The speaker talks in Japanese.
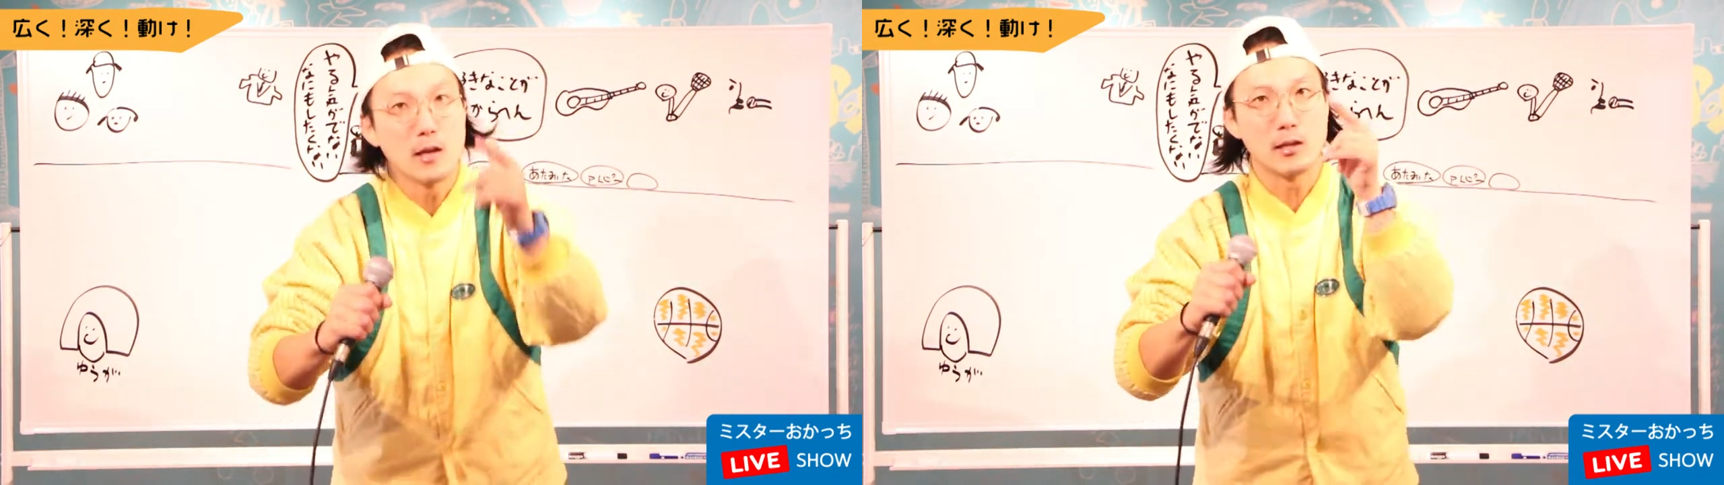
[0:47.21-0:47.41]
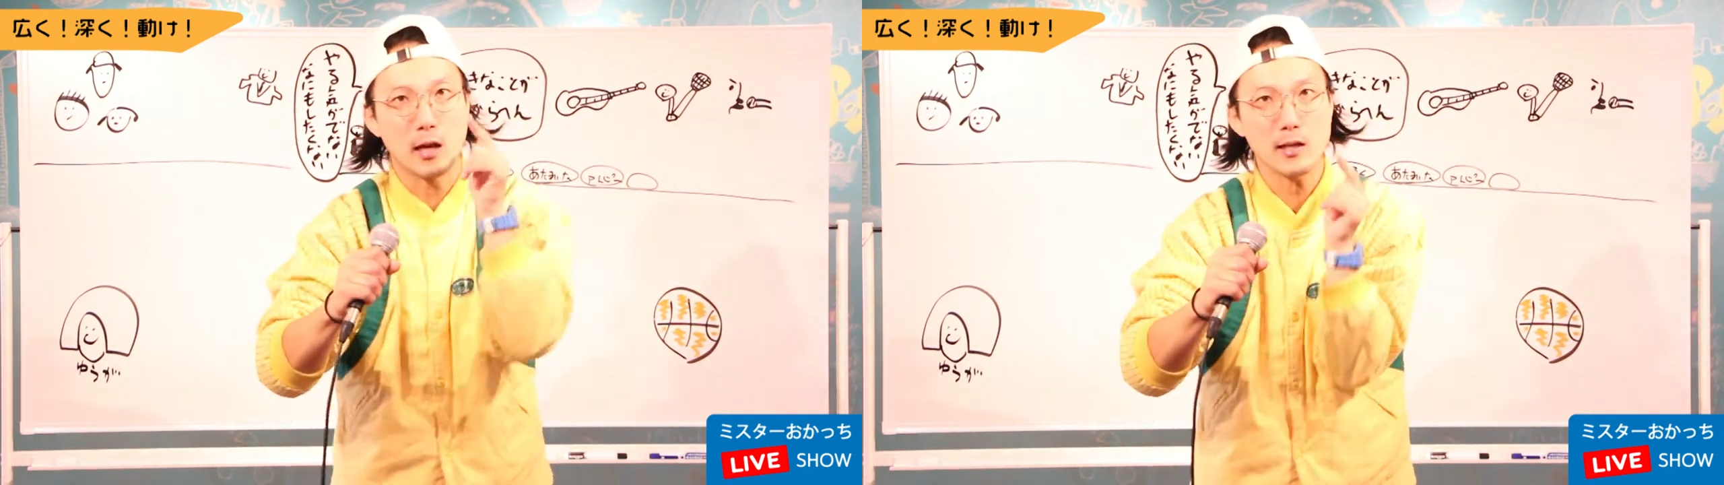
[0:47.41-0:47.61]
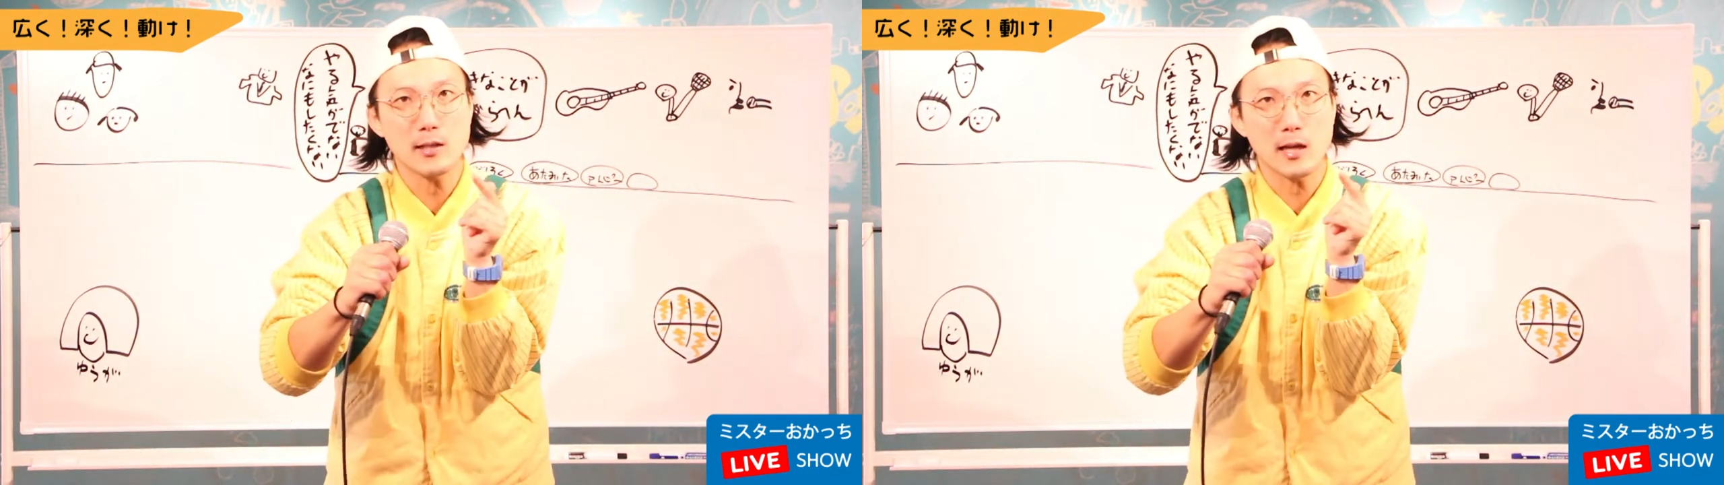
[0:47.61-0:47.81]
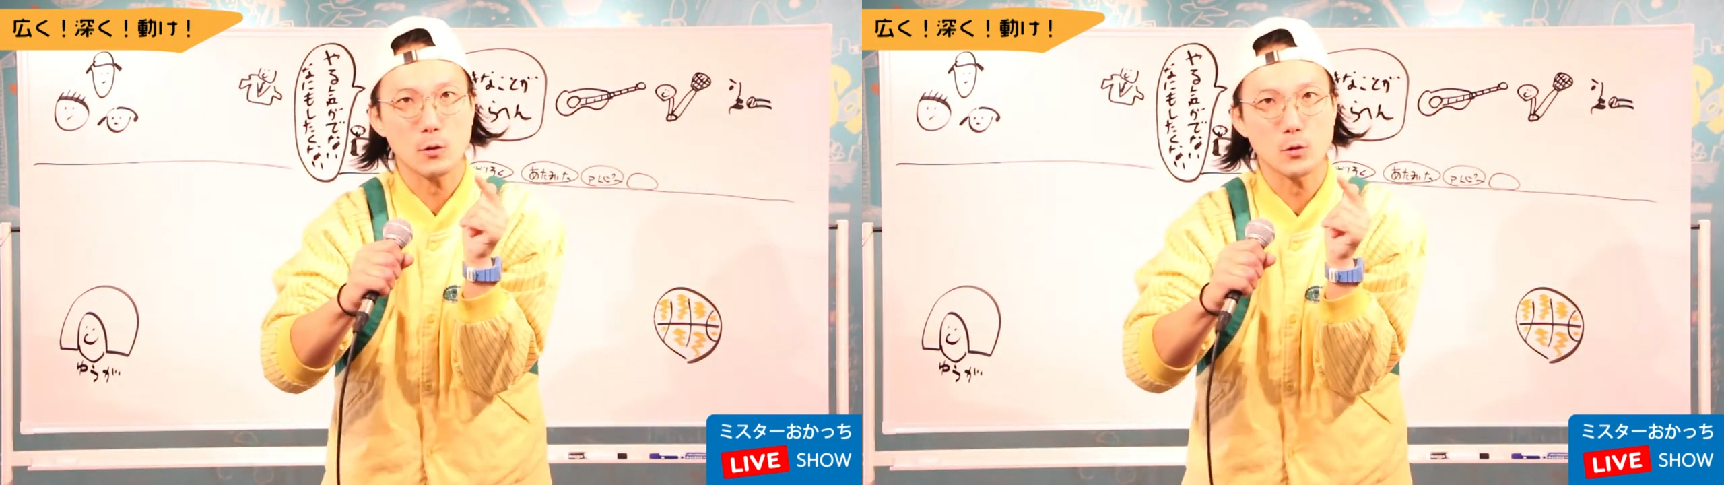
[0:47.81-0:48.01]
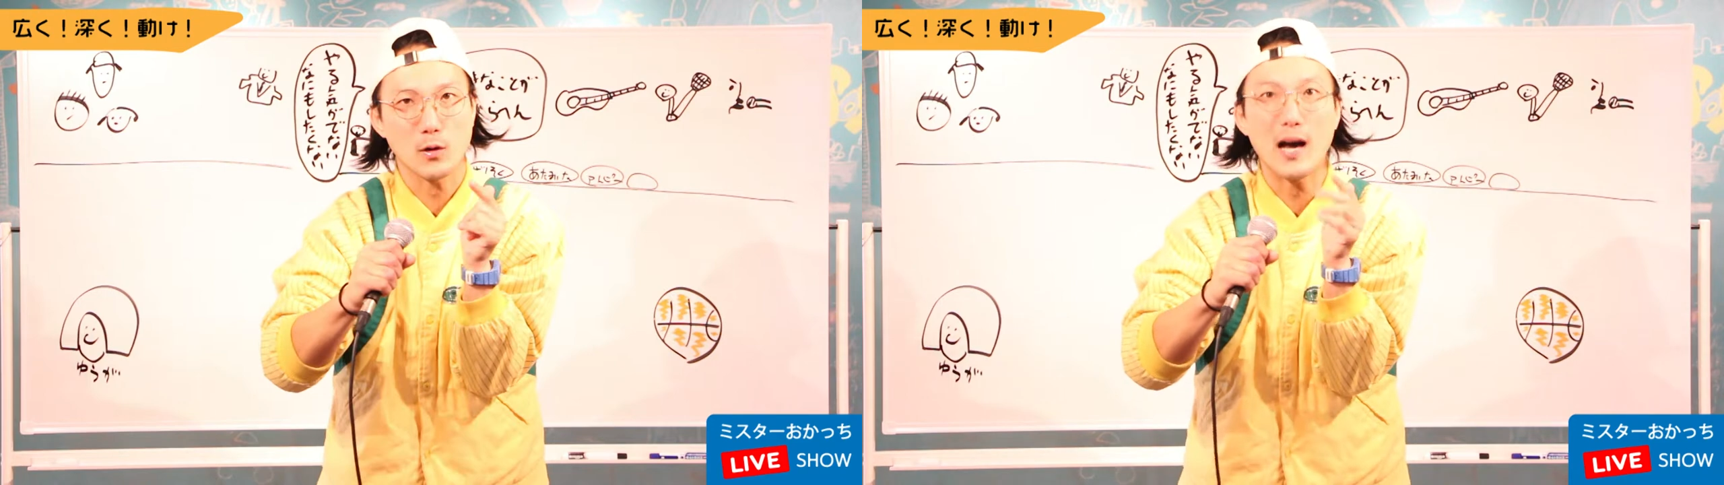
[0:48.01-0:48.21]
やりたい
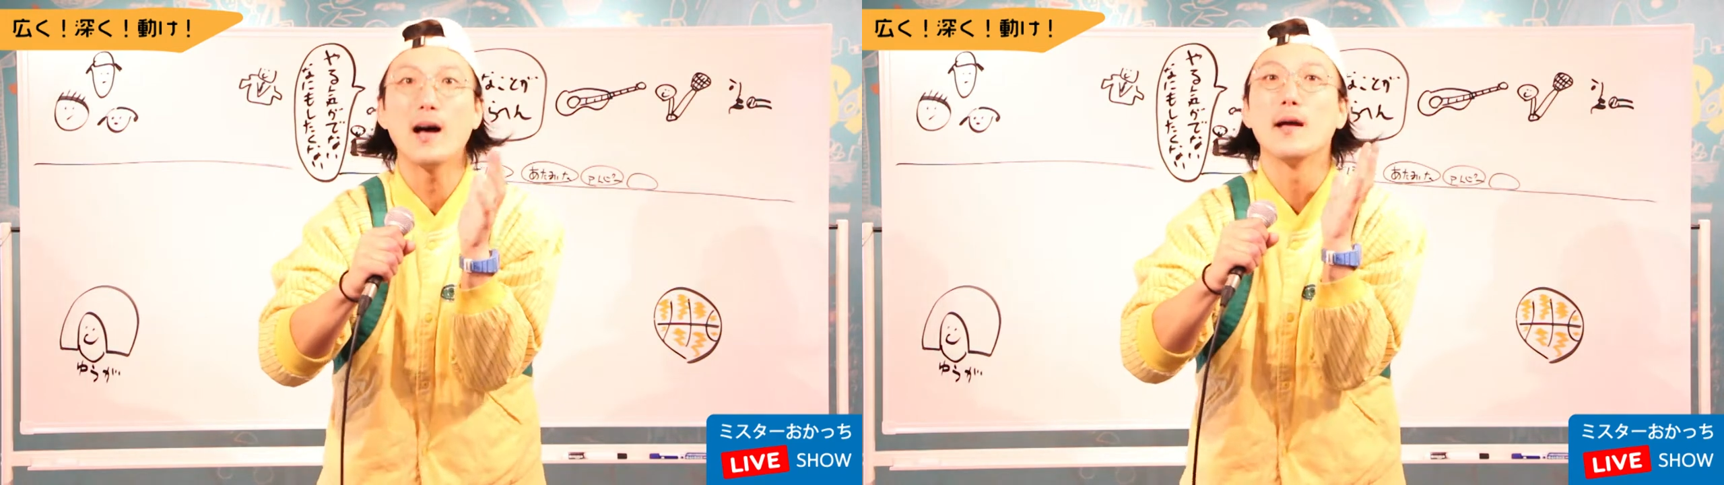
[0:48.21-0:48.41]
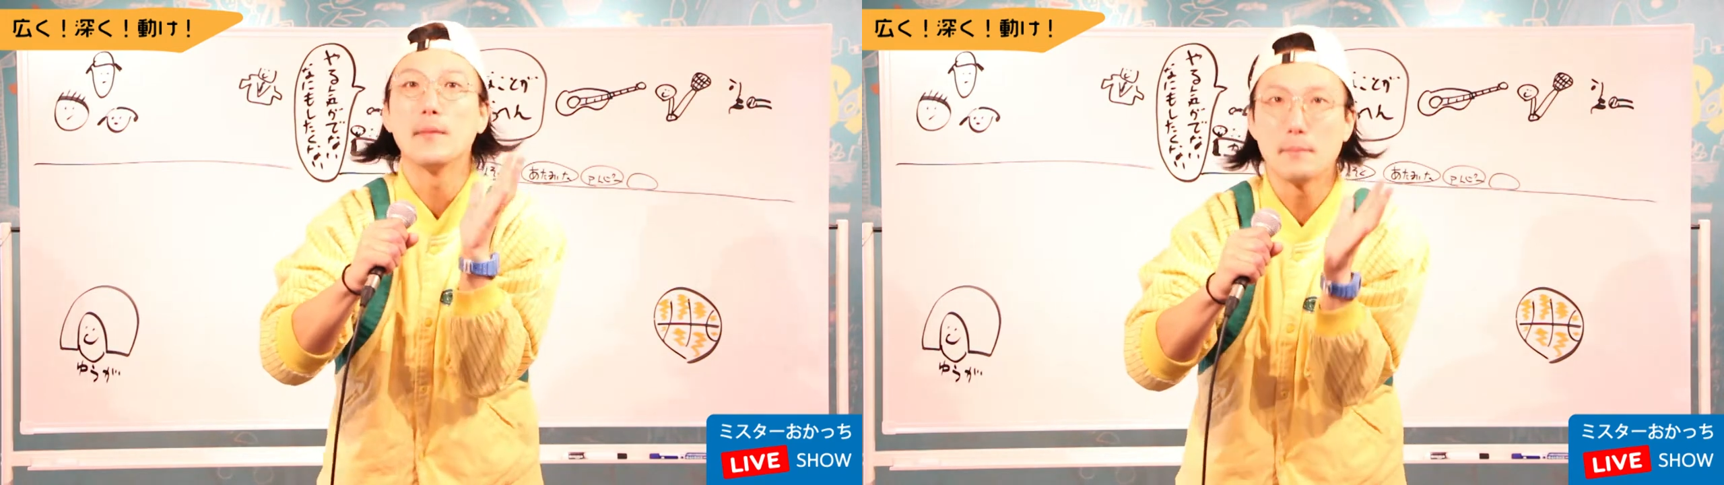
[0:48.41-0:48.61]
ことが